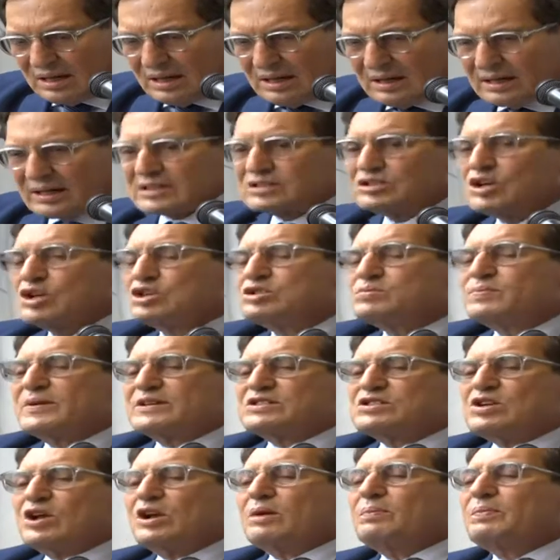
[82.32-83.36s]
ne
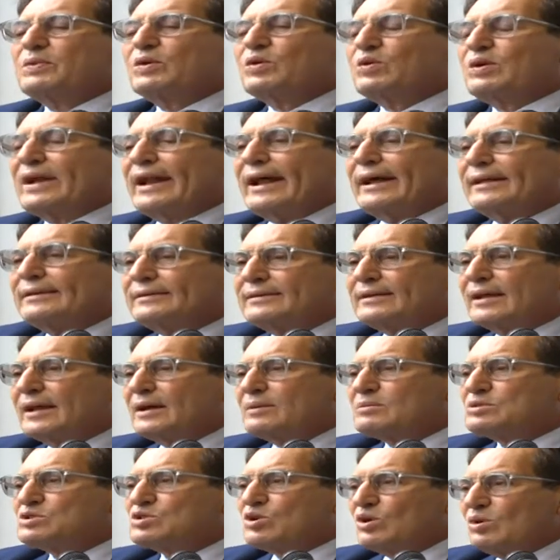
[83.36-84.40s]
parlerà eh, meglio
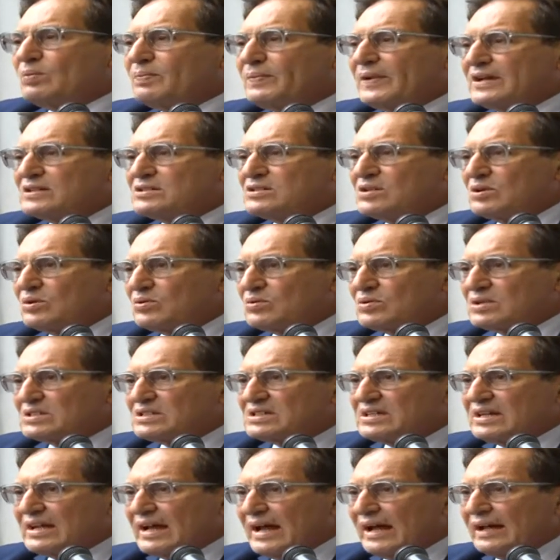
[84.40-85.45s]
di me in conferenza
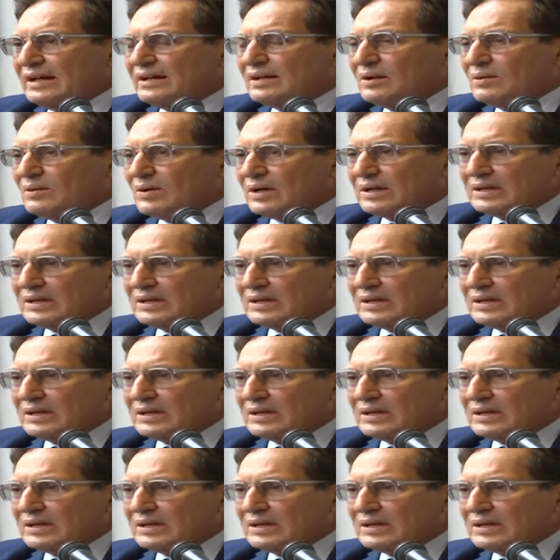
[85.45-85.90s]
stampa il direttore